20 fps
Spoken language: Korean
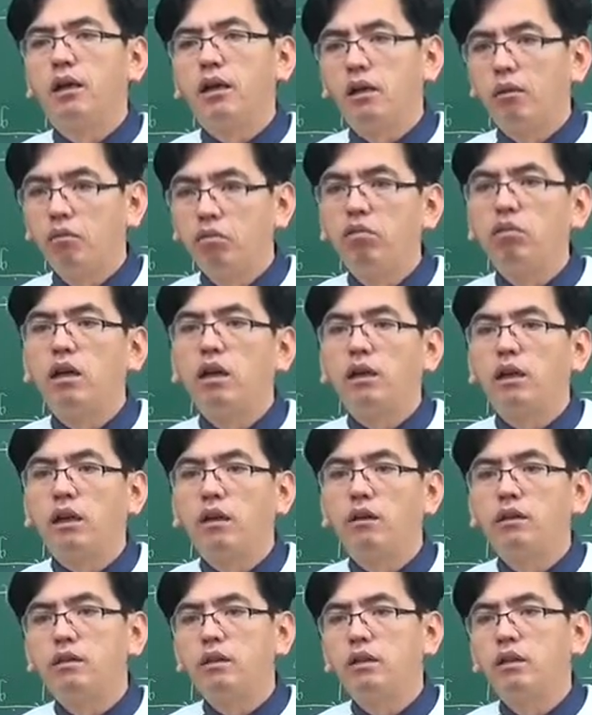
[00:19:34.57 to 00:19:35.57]
거의 불가능해요.
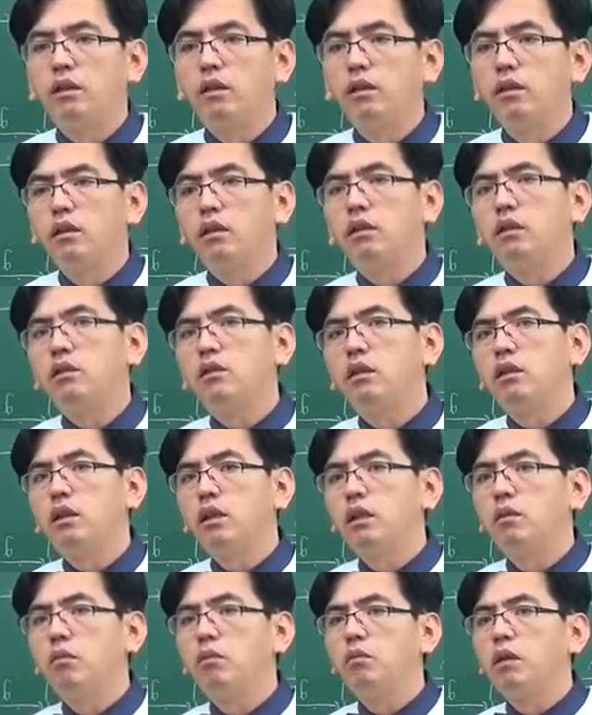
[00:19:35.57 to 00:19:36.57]
그래서 이것저것
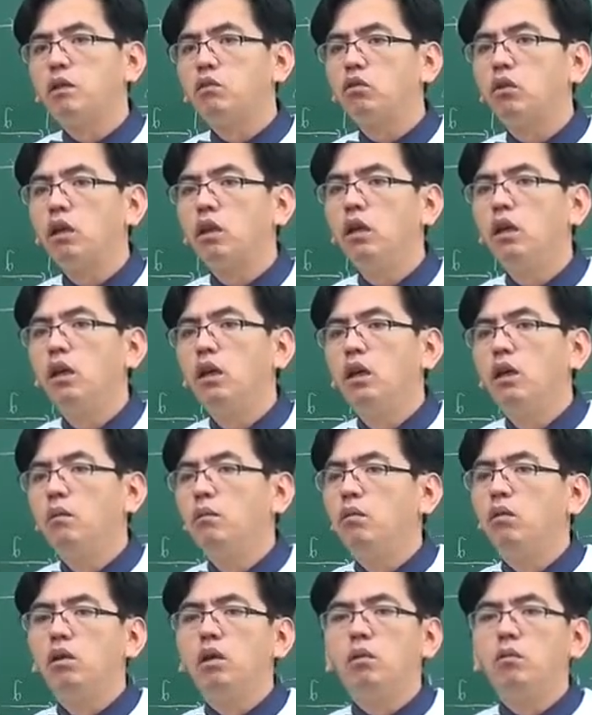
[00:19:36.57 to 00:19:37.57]
하다 보면 나중에
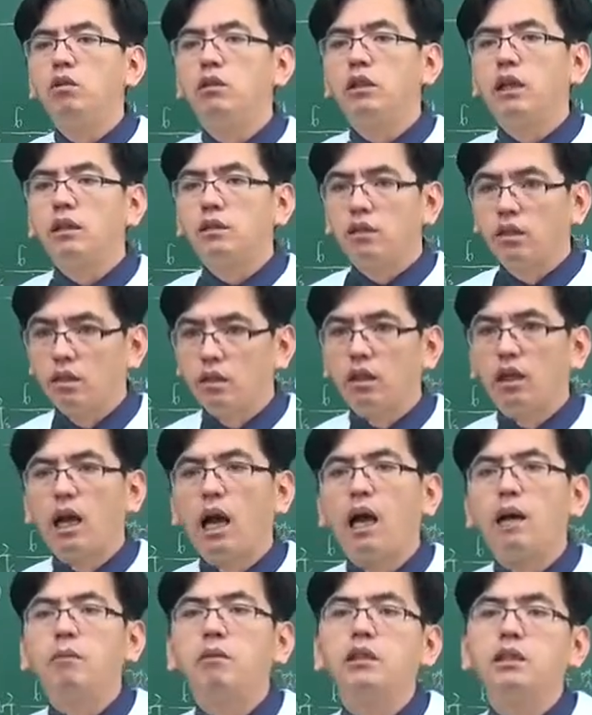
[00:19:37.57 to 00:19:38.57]
뭐가 문제야 전혀
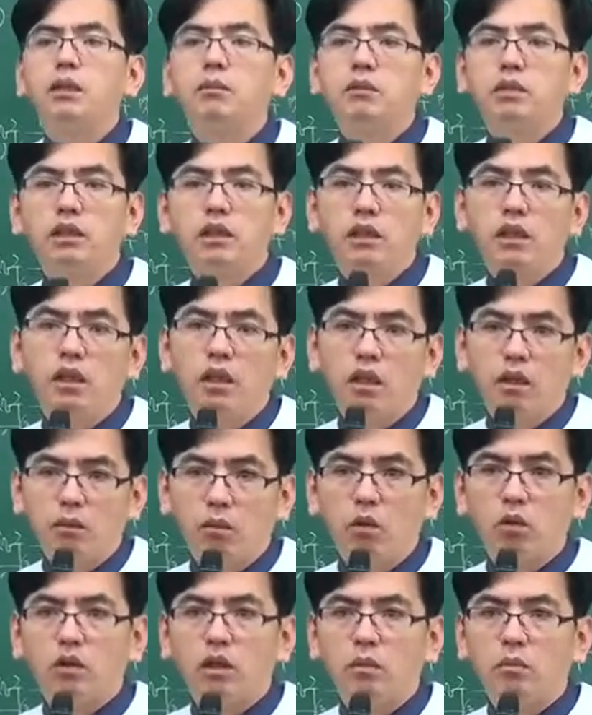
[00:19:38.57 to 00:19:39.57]
감을 잡지
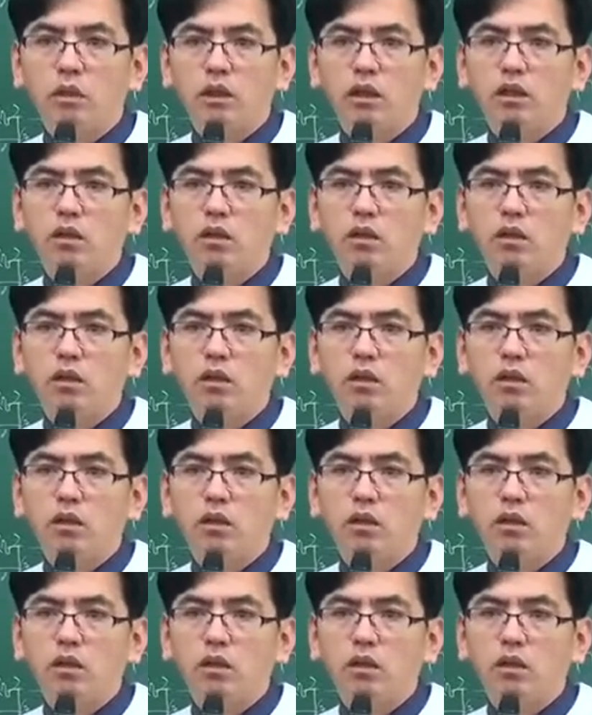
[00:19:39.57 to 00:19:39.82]
못합니다.